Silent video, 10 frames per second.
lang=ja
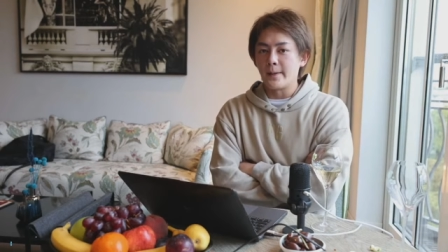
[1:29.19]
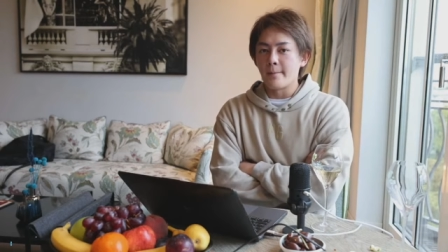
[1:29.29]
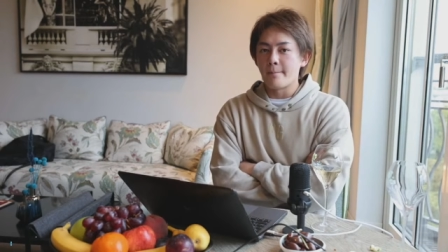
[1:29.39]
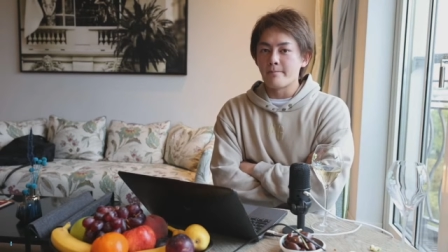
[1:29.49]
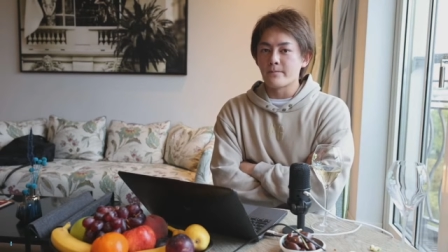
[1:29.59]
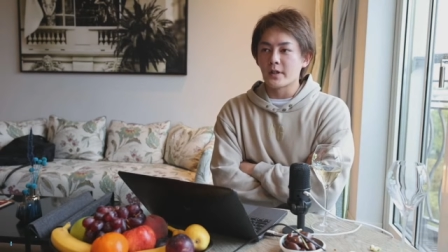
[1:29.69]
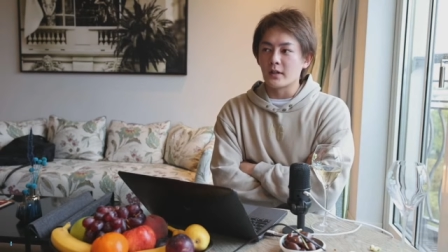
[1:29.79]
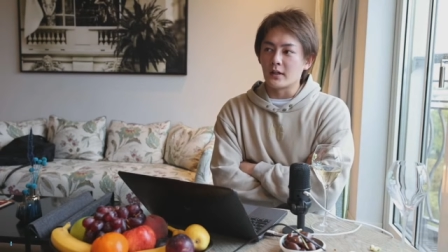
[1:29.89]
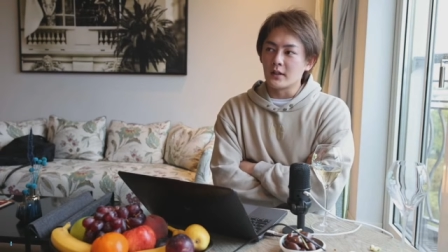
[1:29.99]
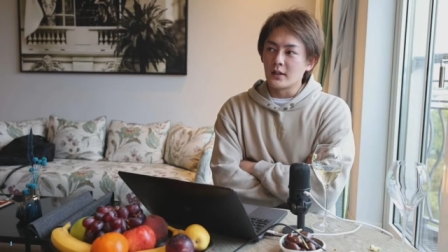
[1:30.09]
うん、だか
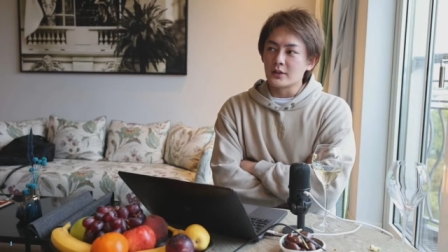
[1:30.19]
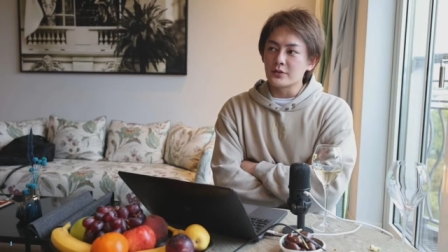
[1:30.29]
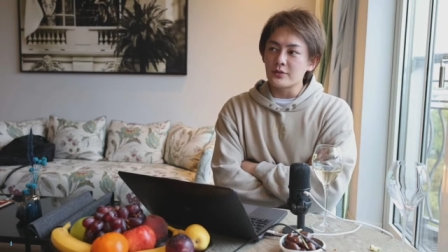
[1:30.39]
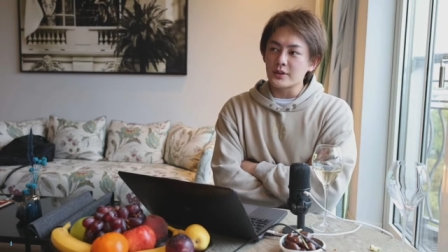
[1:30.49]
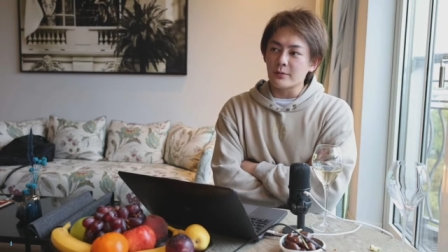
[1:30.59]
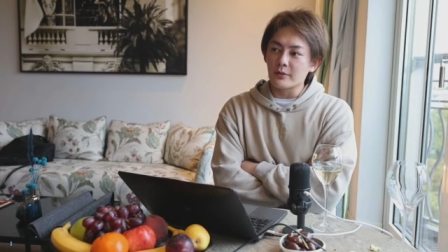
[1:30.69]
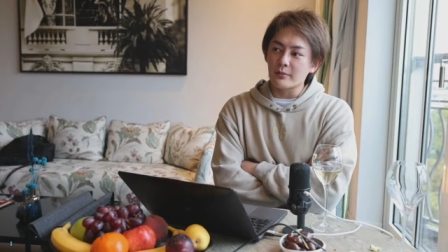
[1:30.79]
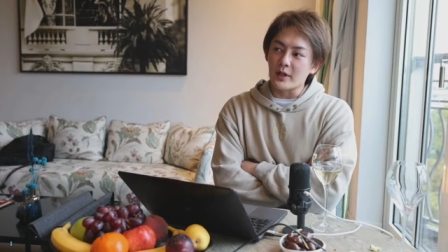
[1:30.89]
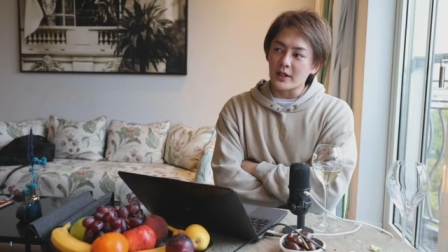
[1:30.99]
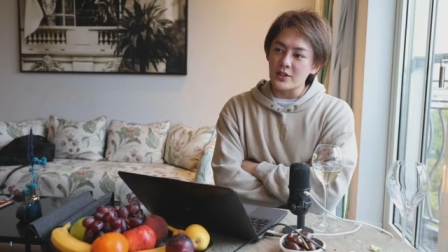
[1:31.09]
ら正直僕
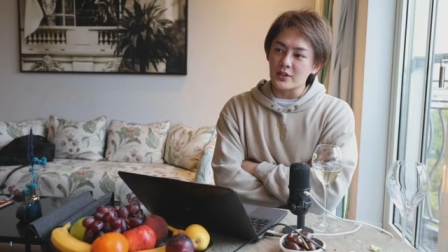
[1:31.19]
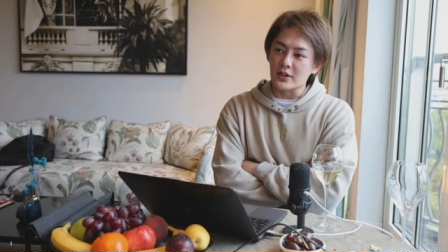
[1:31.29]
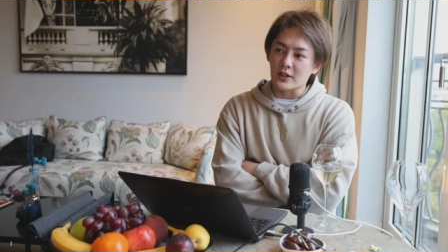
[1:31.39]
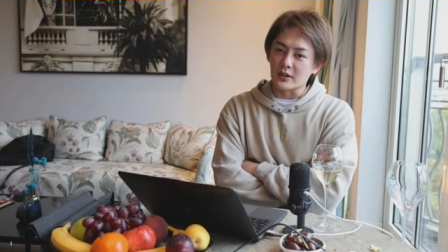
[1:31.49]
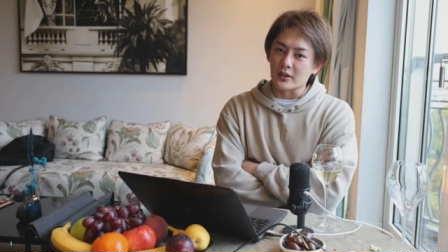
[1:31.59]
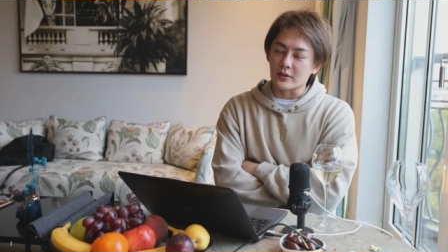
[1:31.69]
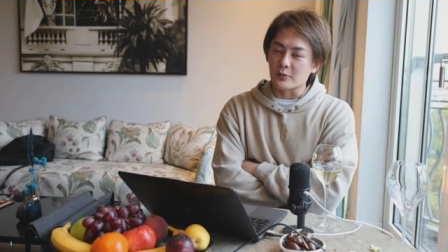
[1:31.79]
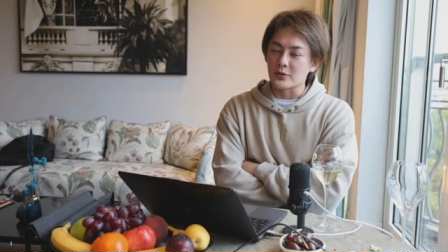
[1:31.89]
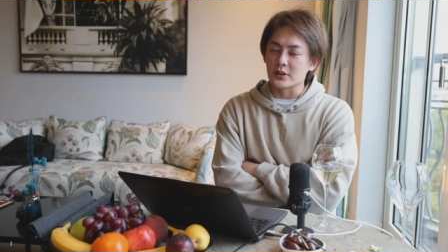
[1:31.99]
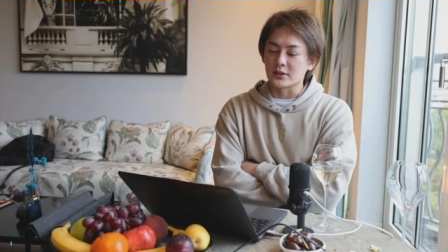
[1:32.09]
負けんじゃねえかなと
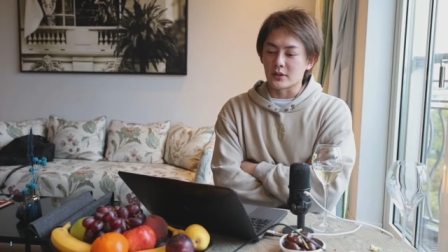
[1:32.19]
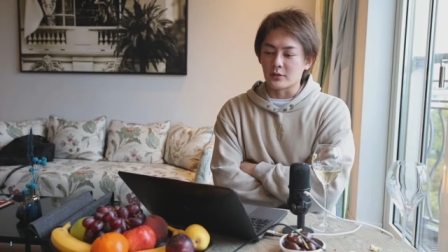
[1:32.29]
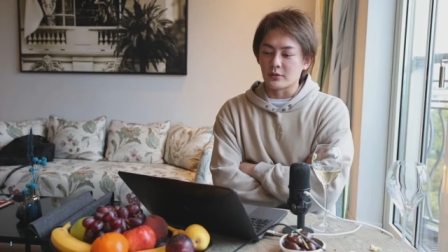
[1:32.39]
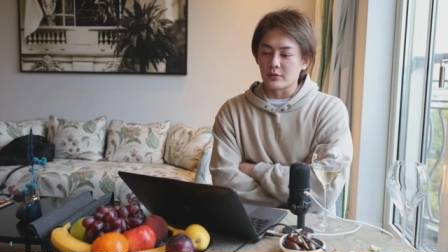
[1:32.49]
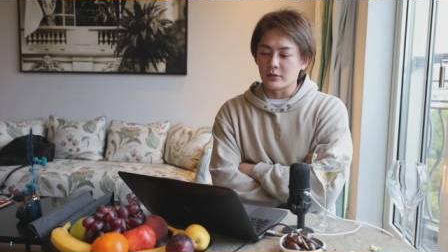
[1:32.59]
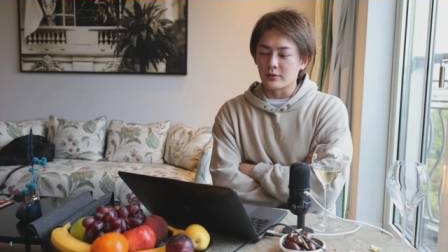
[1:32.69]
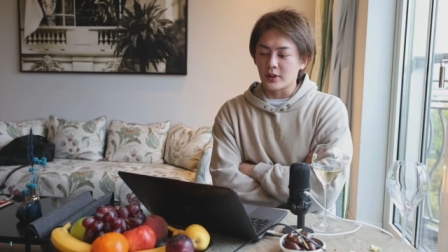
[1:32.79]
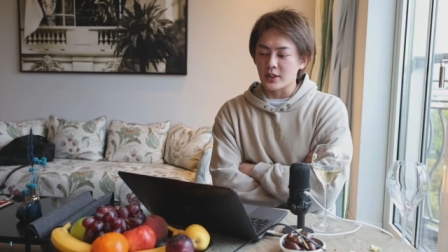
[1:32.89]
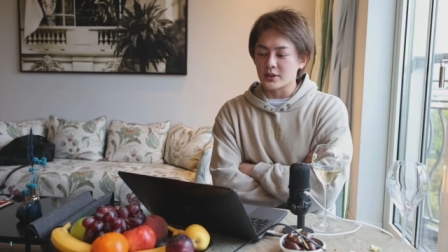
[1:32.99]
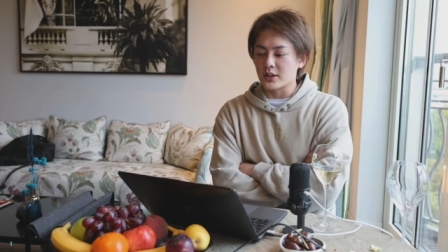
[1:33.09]
思ってたんですけど、
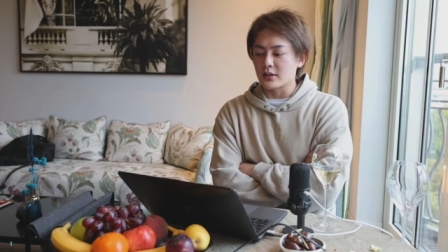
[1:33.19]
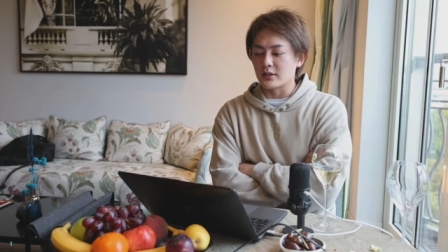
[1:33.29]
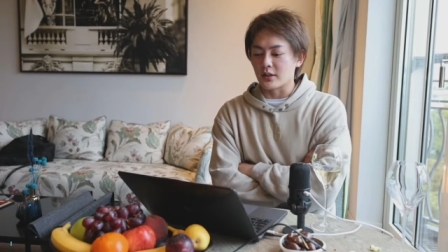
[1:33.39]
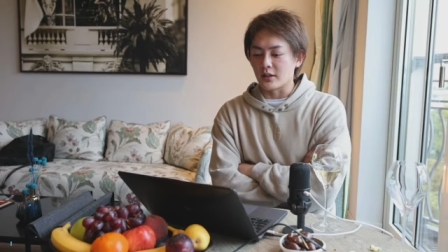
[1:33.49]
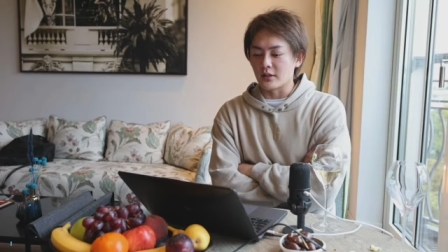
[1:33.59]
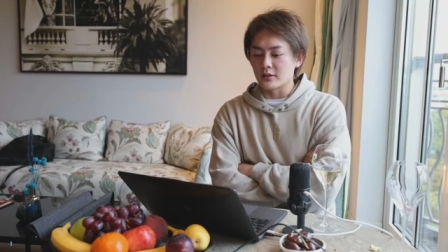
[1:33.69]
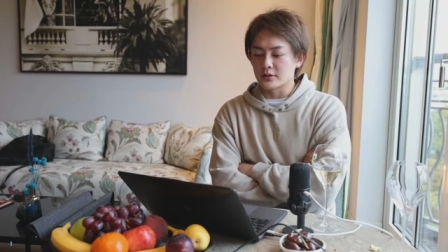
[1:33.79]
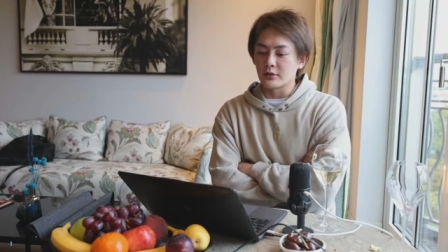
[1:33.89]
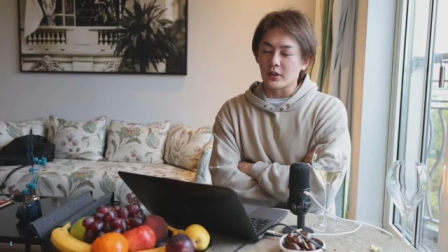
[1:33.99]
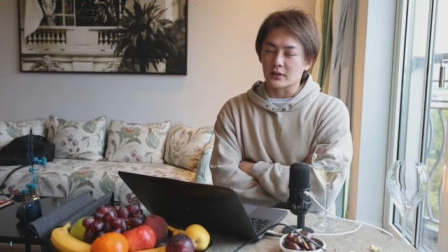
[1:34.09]
勝ちきって
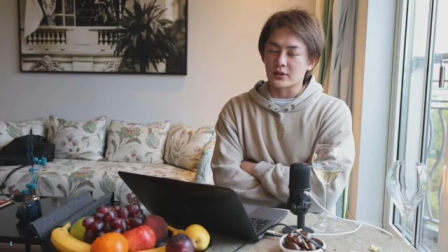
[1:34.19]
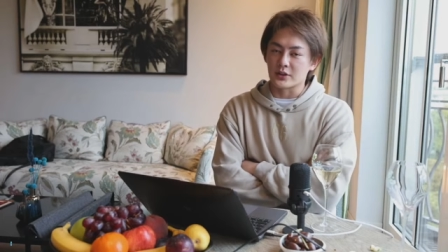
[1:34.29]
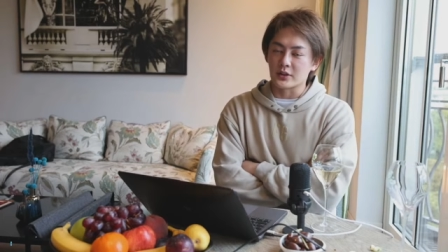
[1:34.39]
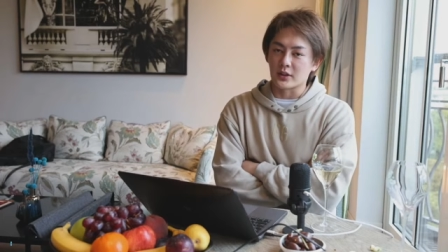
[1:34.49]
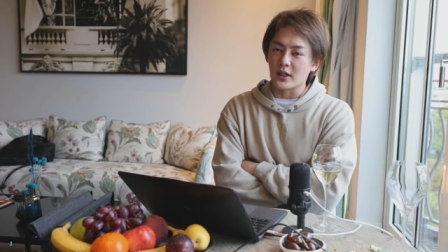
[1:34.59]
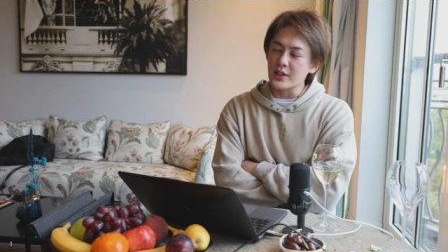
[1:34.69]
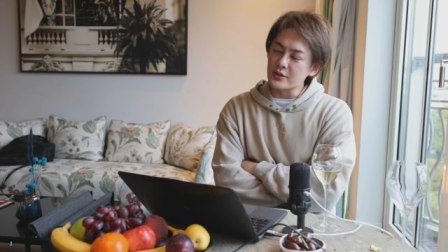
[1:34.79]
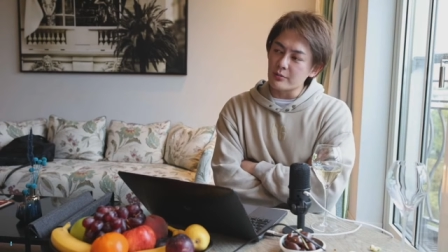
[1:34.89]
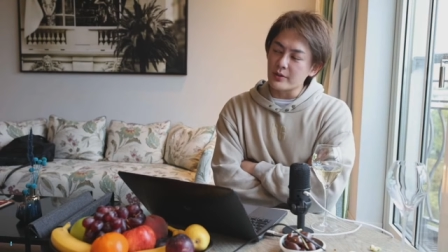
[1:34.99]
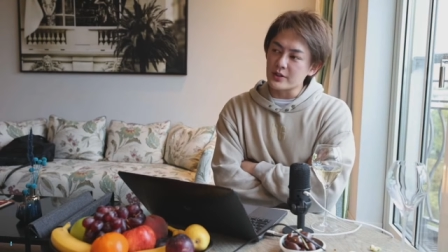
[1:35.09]
すごかったし、会
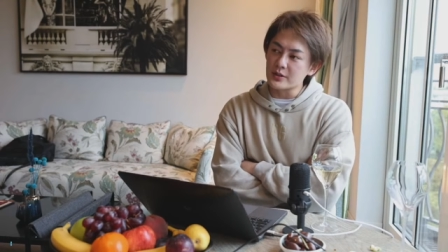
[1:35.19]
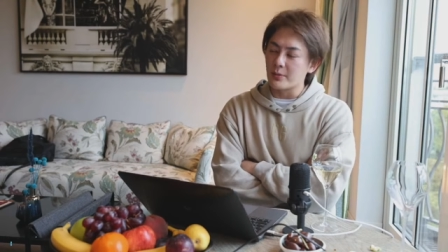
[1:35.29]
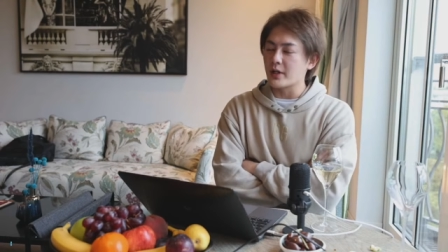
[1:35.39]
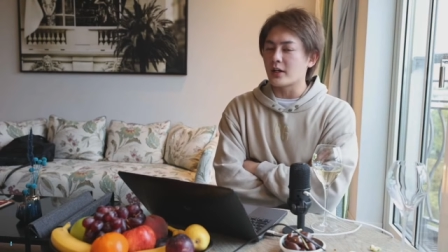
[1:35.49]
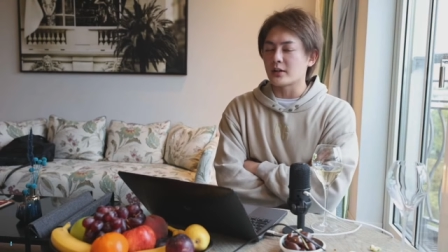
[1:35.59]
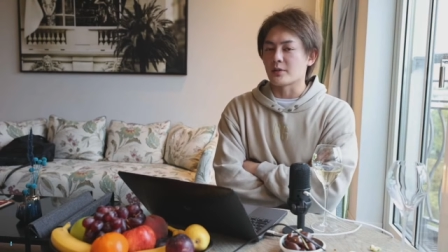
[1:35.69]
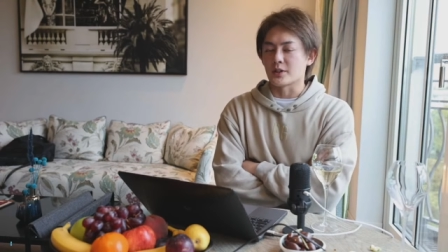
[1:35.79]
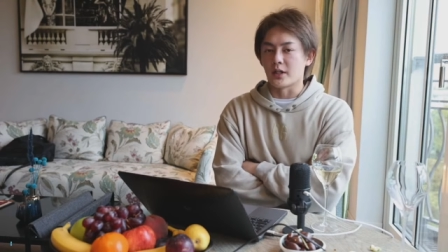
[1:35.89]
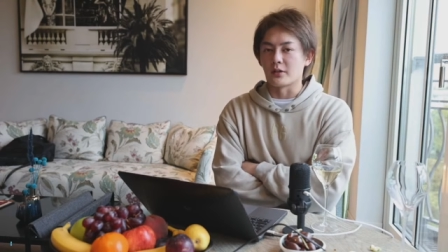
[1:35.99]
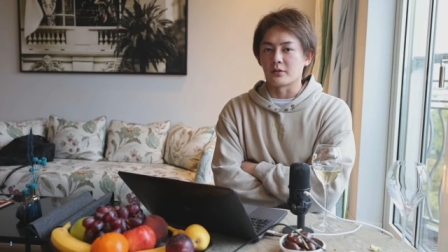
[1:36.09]
場めっちゃ盛り上がってまし
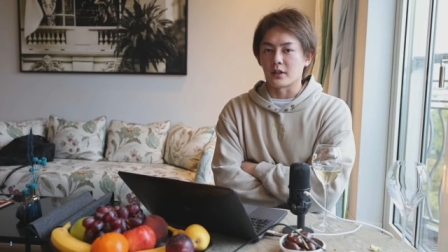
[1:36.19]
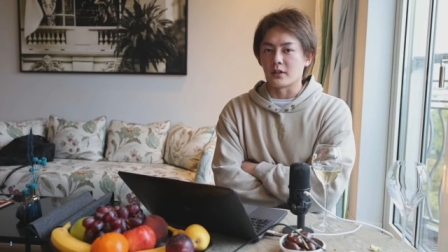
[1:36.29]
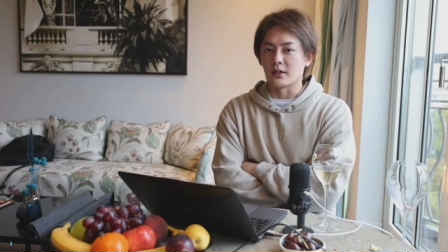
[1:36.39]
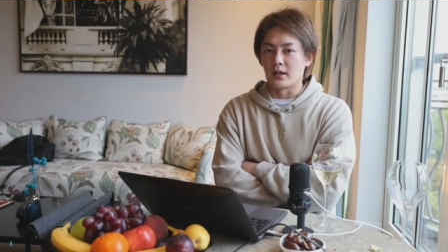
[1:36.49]
たね、あの時。